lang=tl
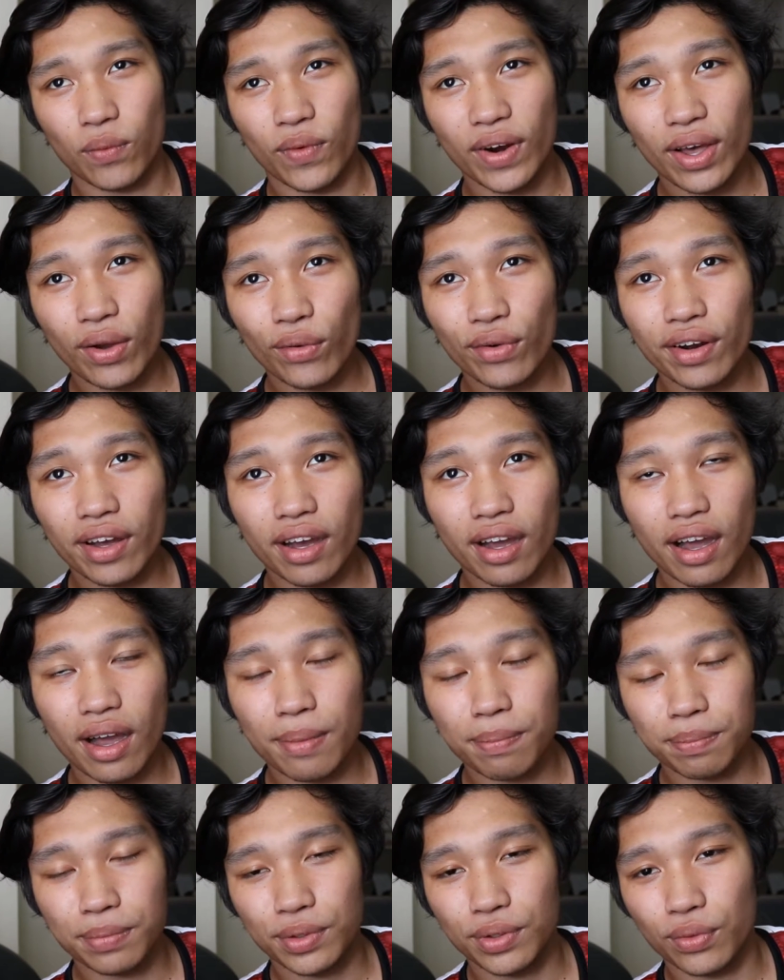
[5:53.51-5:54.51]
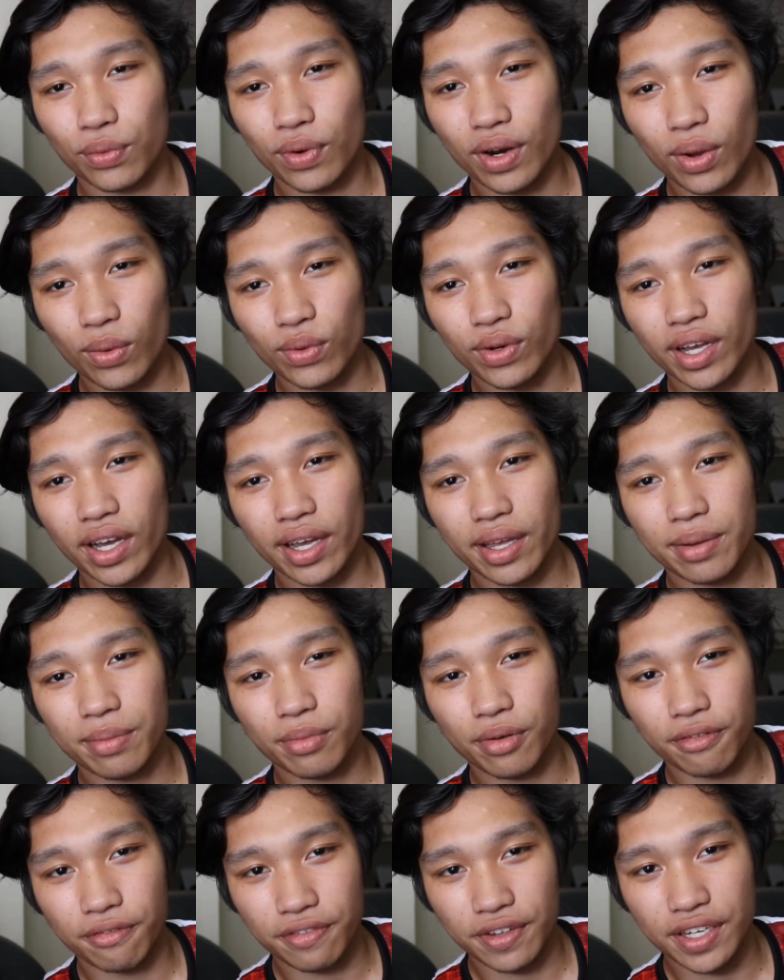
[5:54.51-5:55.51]
wala ko naka-upload wala ko
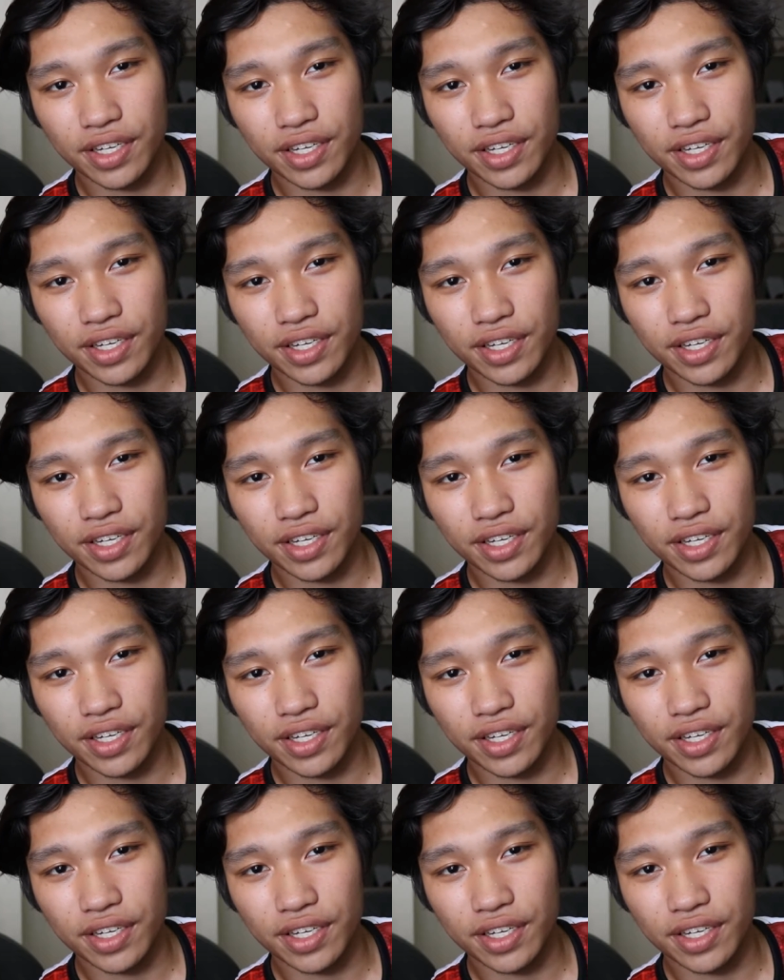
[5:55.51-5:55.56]
nakahimog